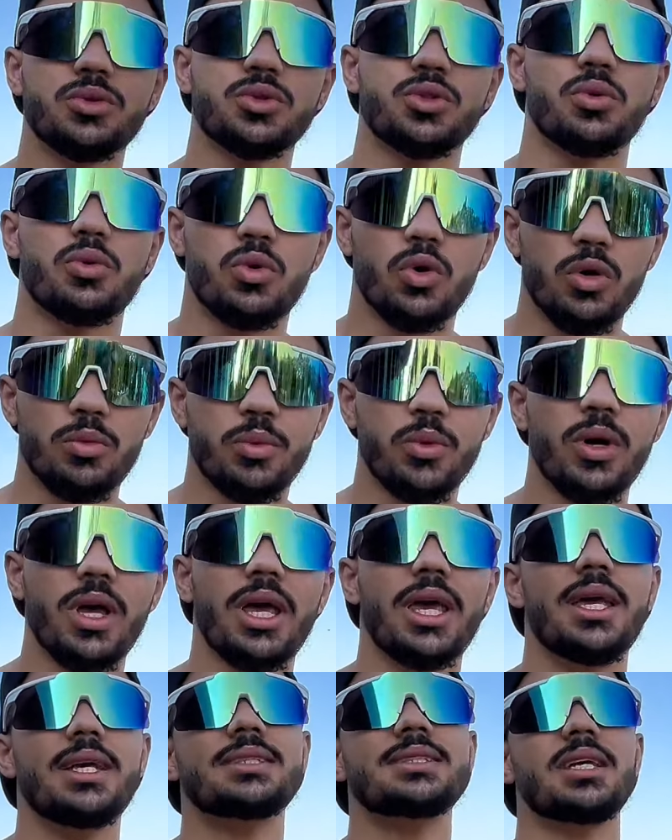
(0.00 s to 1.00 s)
com o seu corpo
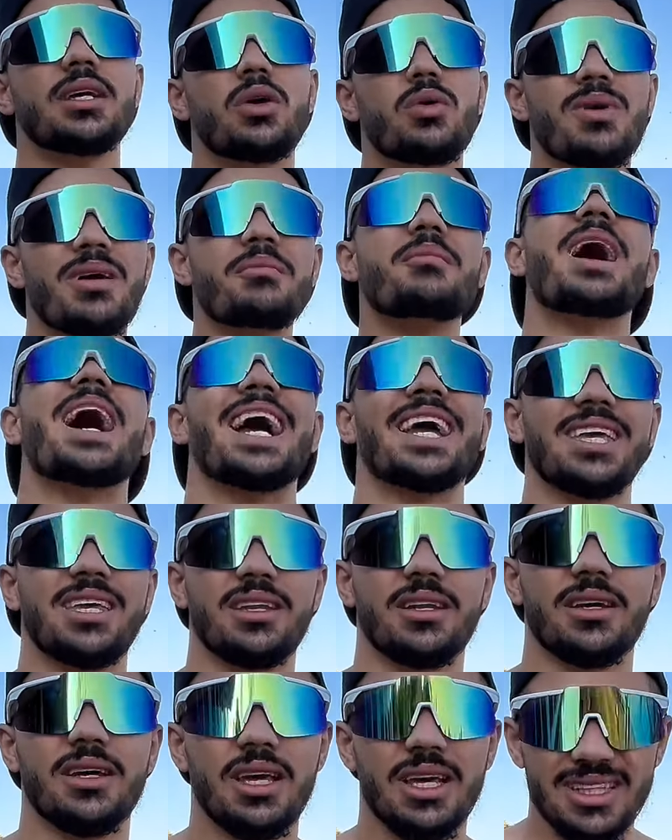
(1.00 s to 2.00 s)
e ser uma
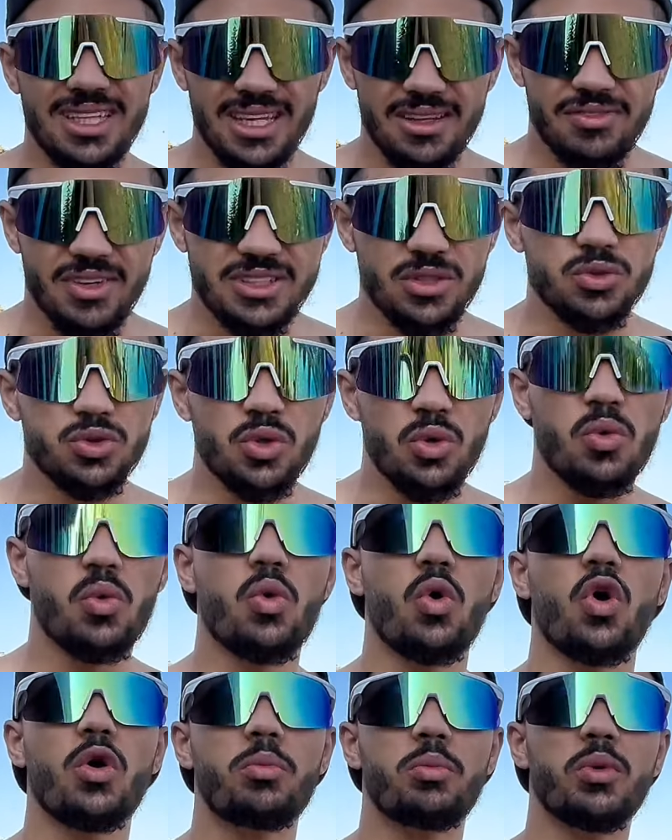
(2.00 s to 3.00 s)
máquina. Tem que fazer o seu
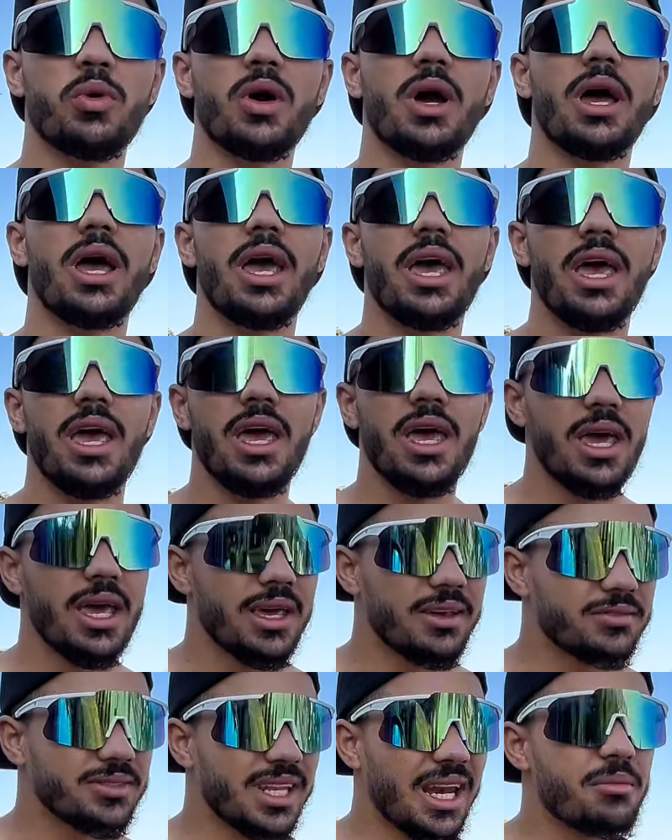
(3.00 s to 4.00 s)
corpo
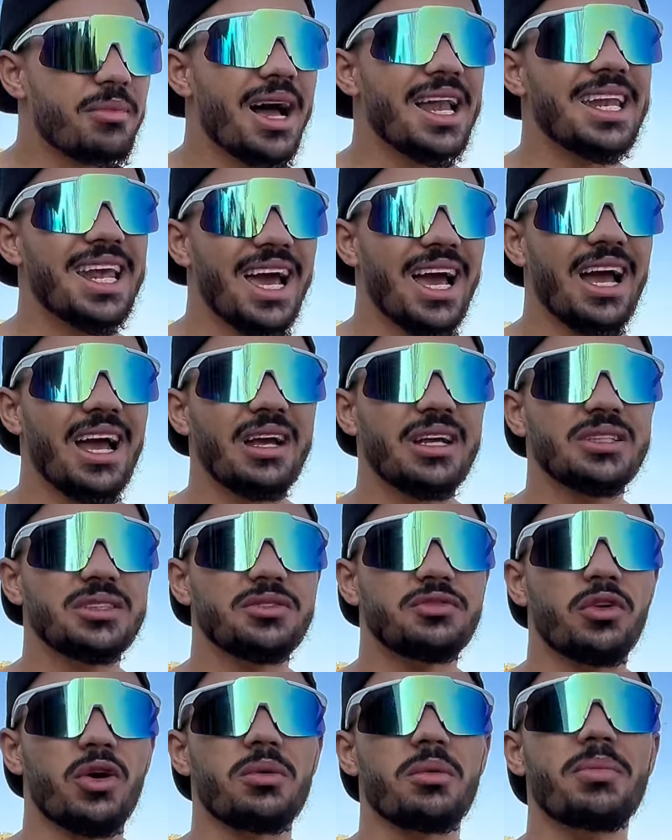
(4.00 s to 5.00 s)
é, trabalhar de
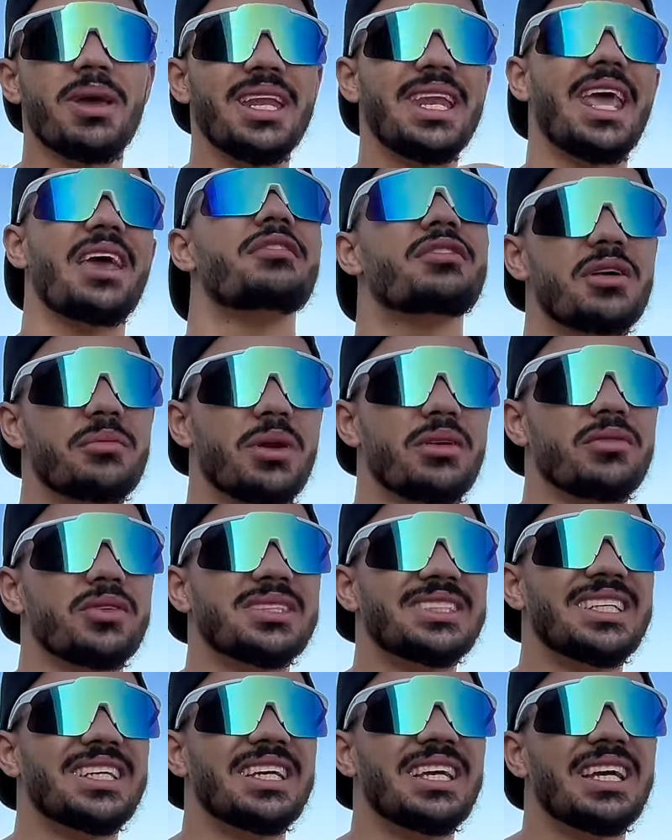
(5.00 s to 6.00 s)
forma benéfica para
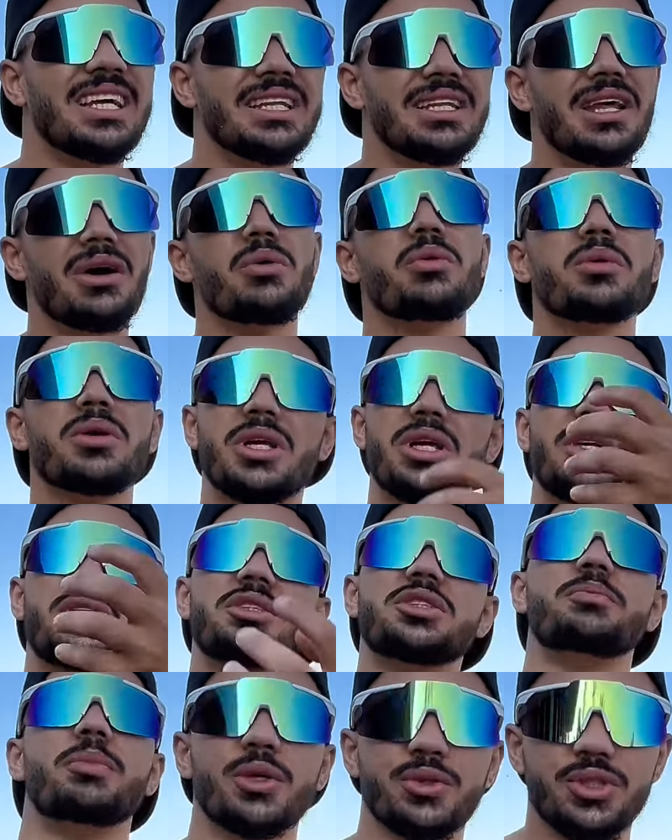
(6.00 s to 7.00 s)
você, não que
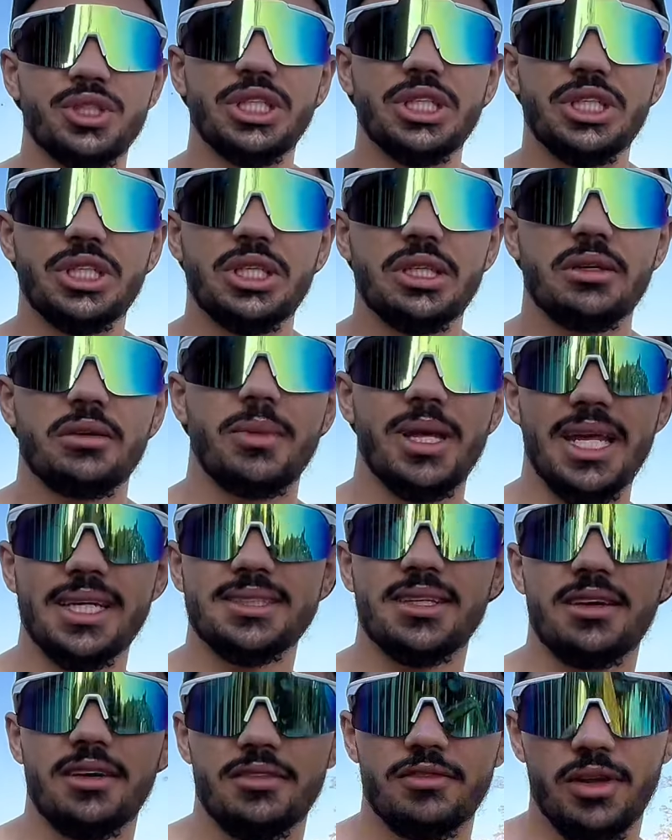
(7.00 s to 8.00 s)
te prejudique.
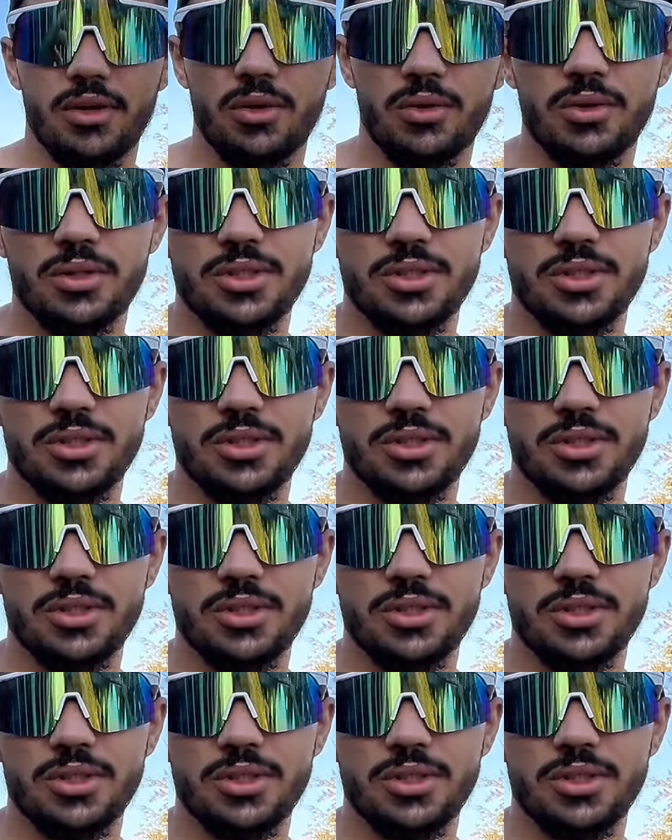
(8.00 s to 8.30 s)
Beleza? Falou,